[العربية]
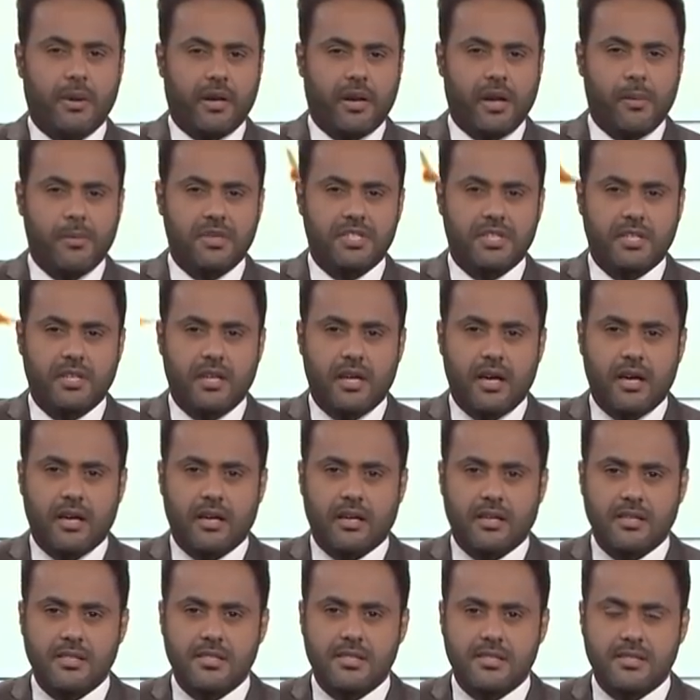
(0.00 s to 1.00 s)
البرنامج إنها
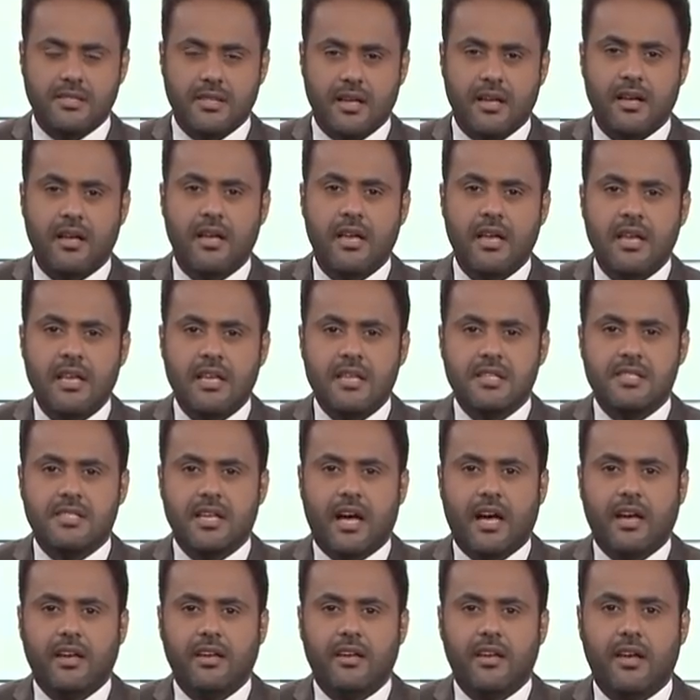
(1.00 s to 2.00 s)
قصة
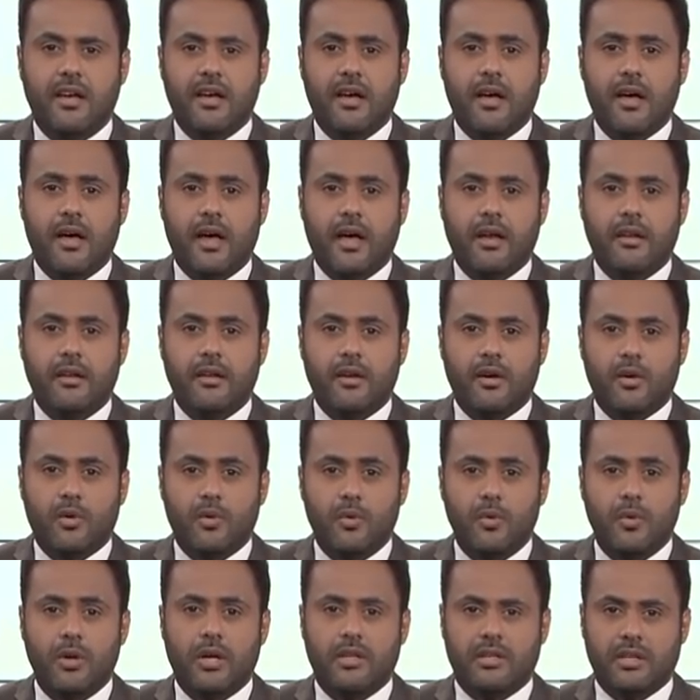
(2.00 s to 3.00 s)
سعينا أن
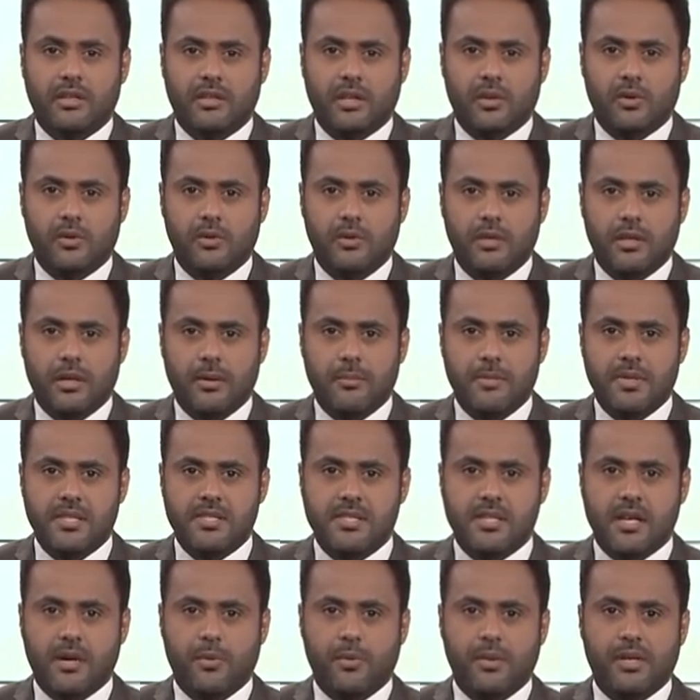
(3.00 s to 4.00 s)
يكون تدخلنا من
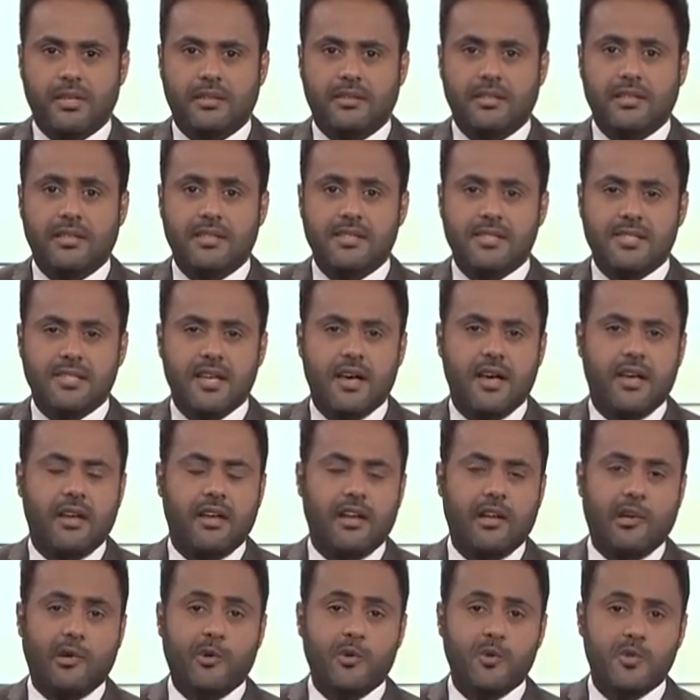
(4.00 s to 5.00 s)
زاوية الإنسان
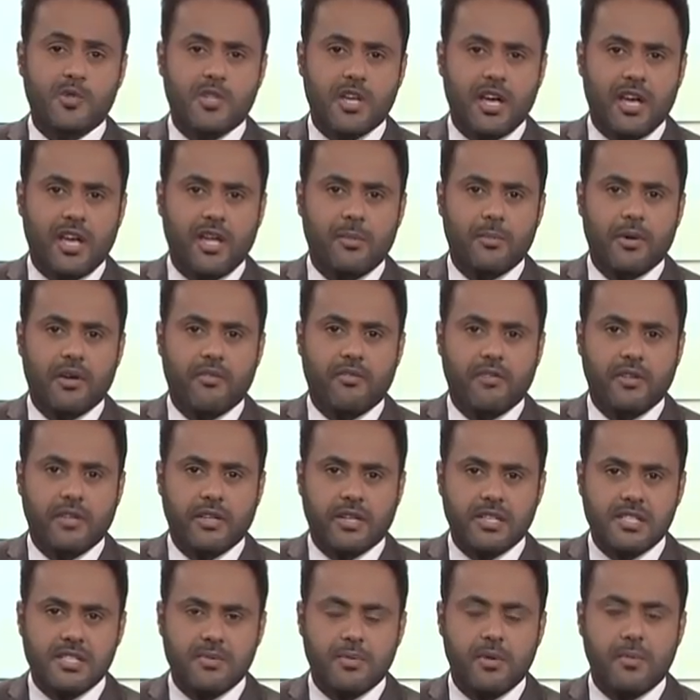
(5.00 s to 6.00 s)
لنساهم في
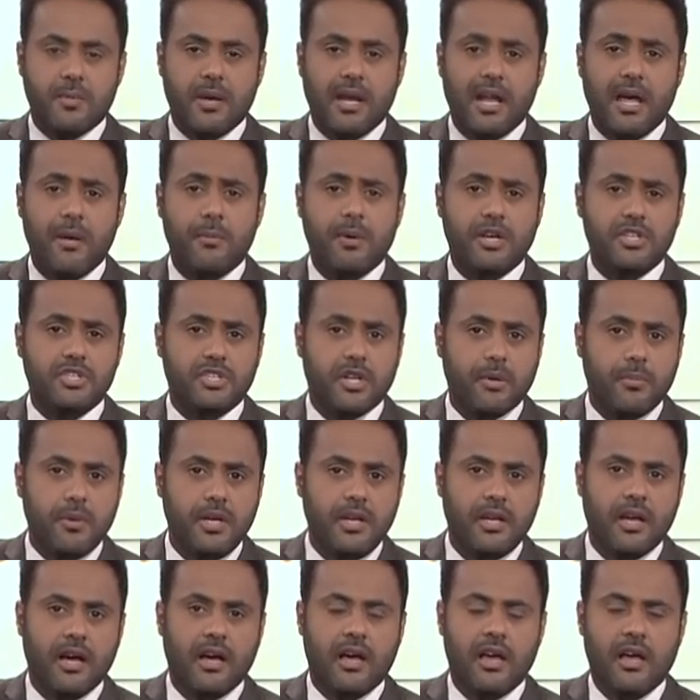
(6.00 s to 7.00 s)
رسم ملامح
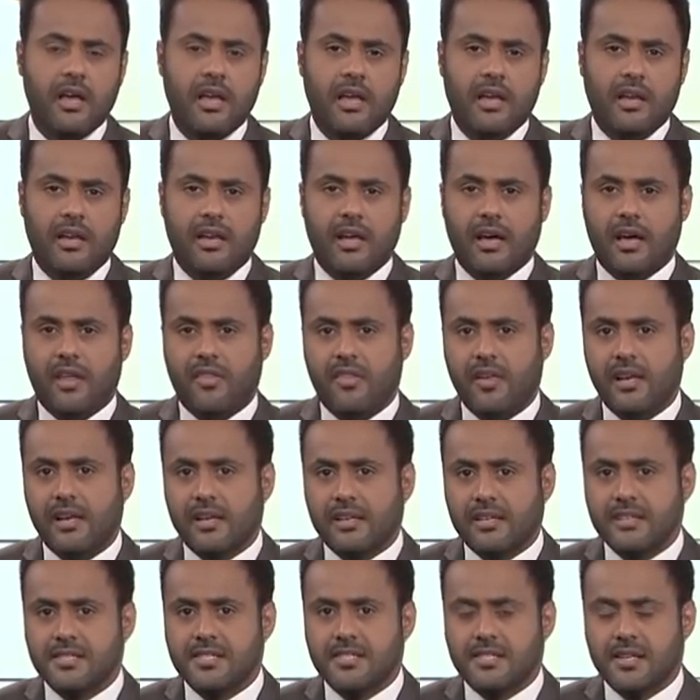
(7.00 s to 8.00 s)
جميلة لهذه
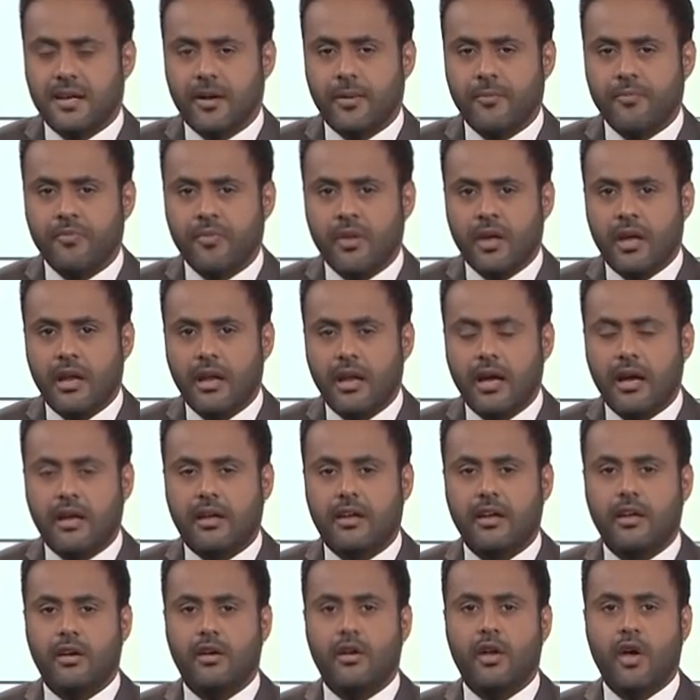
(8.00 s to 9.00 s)
القصة
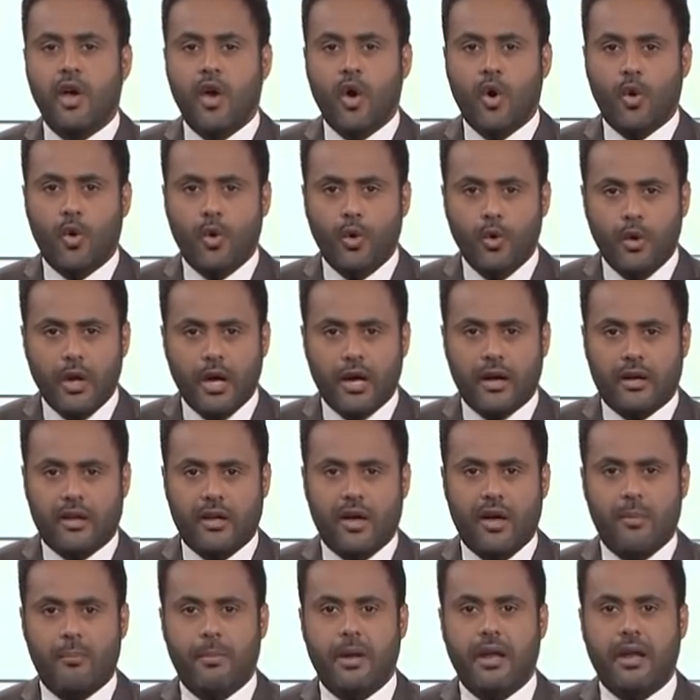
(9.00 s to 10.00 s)
لكن هناك
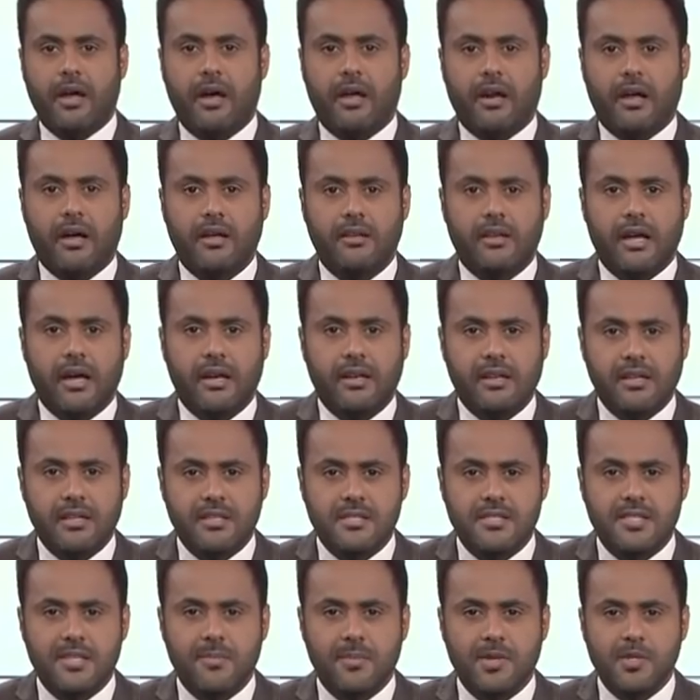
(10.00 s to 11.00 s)
من أراد أن
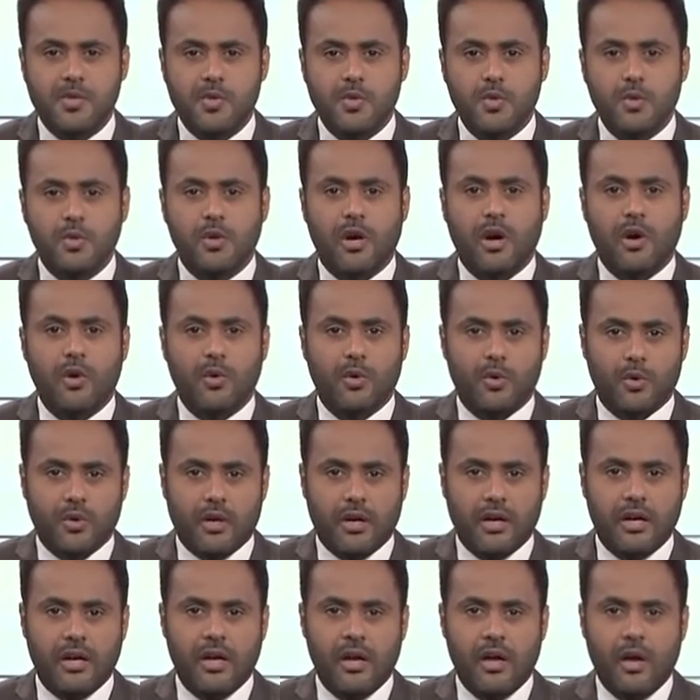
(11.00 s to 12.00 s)
يرسم صورة
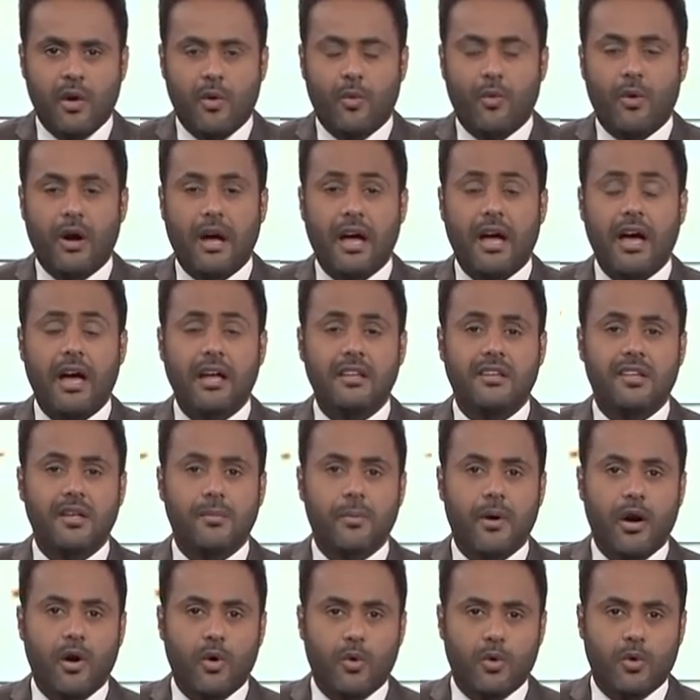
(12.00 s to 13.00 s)
أخرى
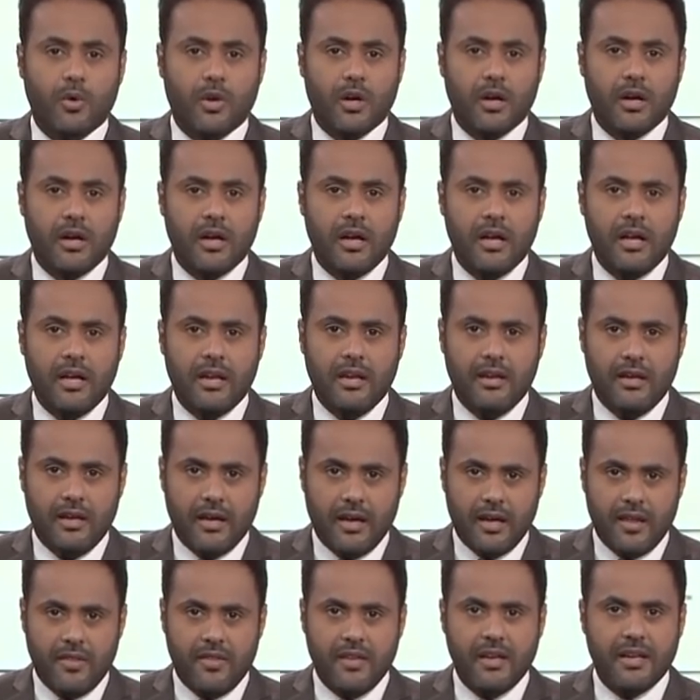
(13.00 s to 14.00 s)
وخاتمة أخرى
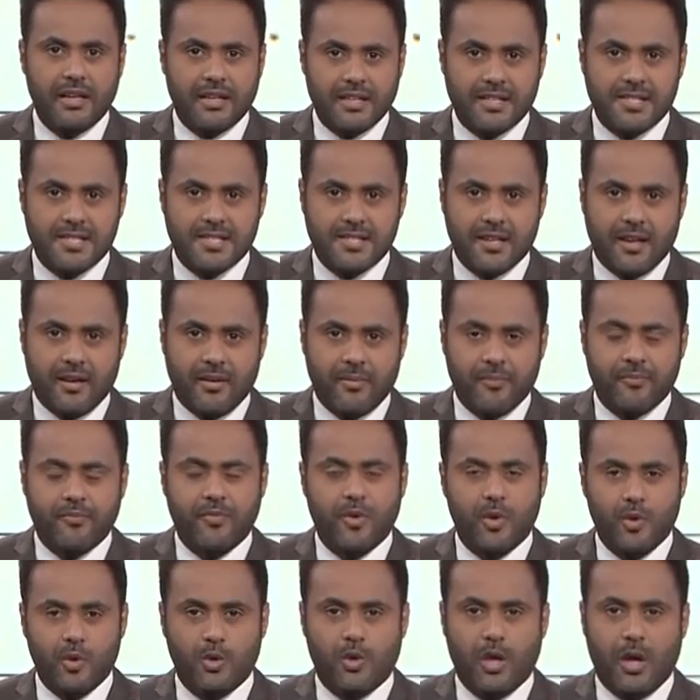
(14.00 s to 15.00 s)
لهذه القصة
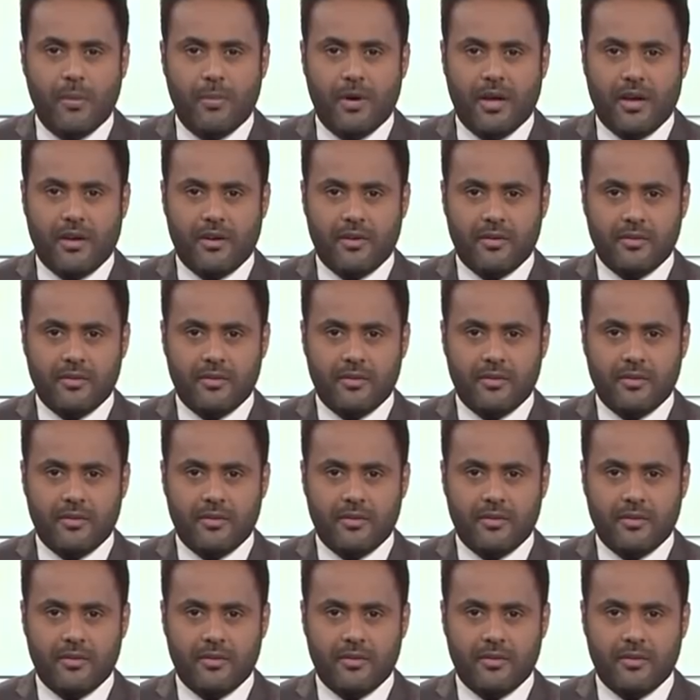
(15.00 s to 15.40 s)
نتابع